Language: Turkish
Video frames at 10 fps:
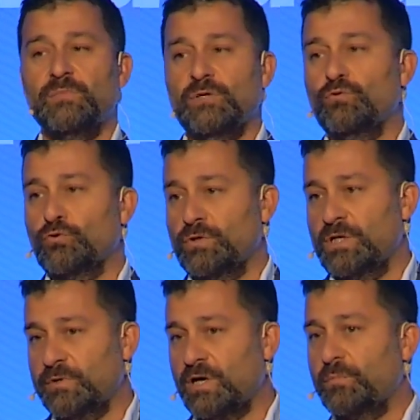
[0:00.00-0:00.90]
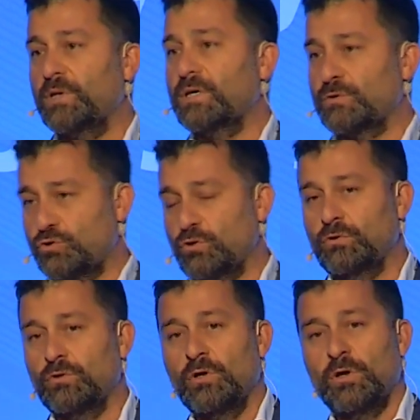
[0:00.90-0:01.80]
bir ürün, yeni bir
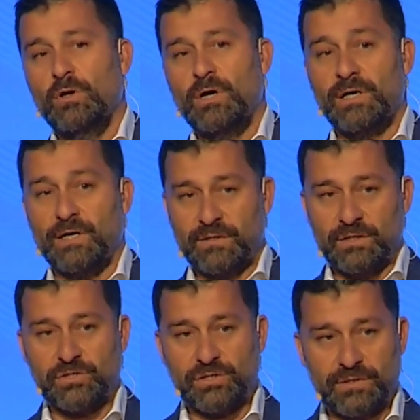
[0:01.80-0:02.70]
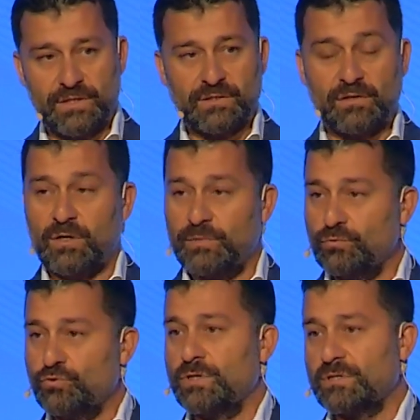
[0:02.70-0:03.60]
aplikasyon hayata geçirdik. Tamamen
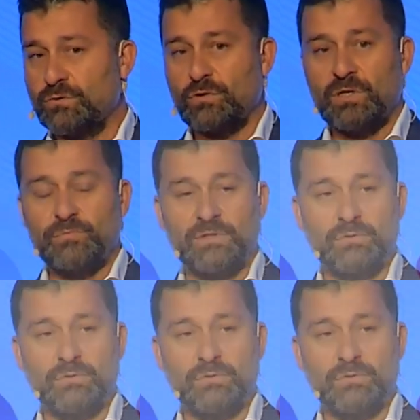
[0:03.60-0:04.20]
ücretsiz olan bir